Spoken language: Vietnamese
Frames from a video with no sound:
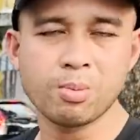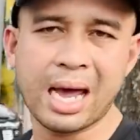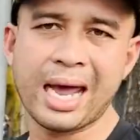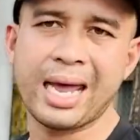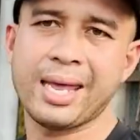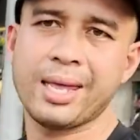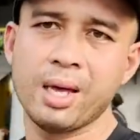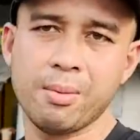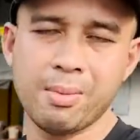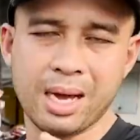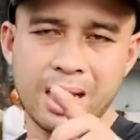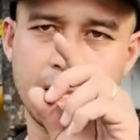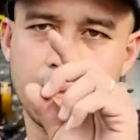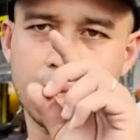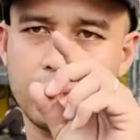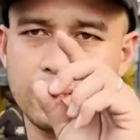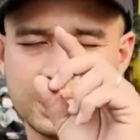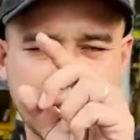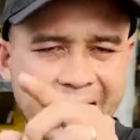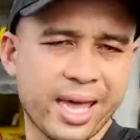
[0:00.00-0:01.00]
thay nhưng mà
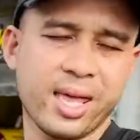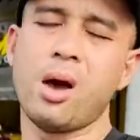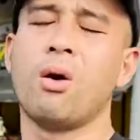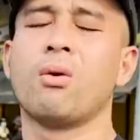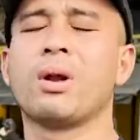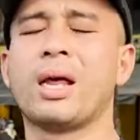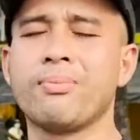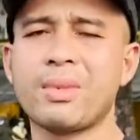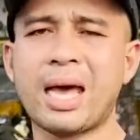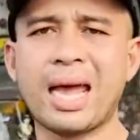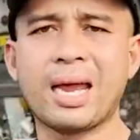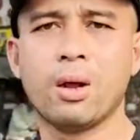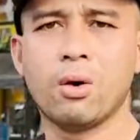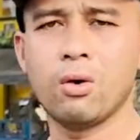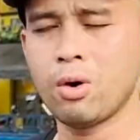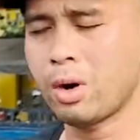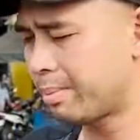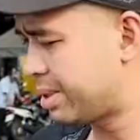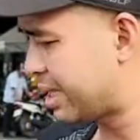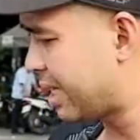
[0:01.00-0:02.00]
xe dọn là em thay
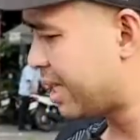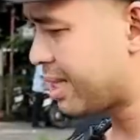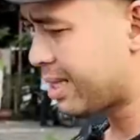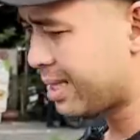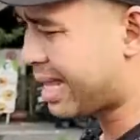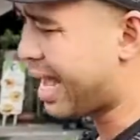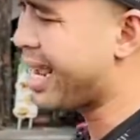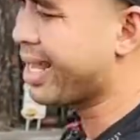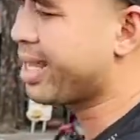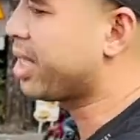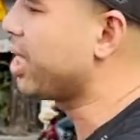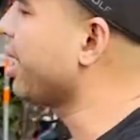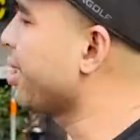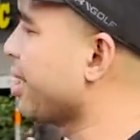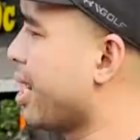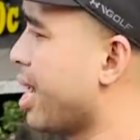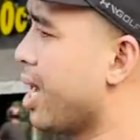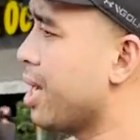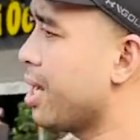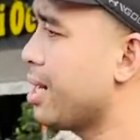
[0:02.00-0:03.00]
luôn em sẽ thay triệt
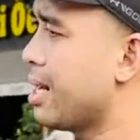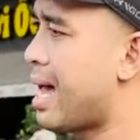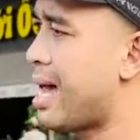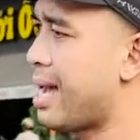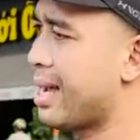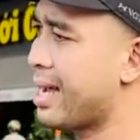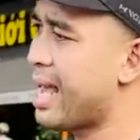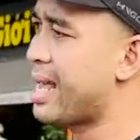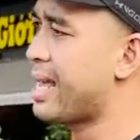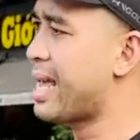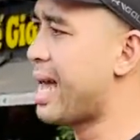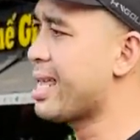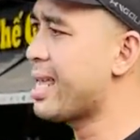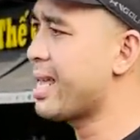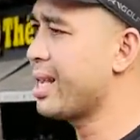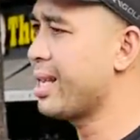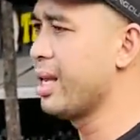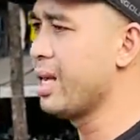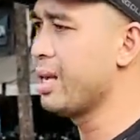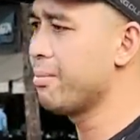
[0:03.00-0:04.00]
để là ngay cả
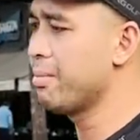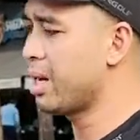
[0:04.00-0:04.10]
dây điện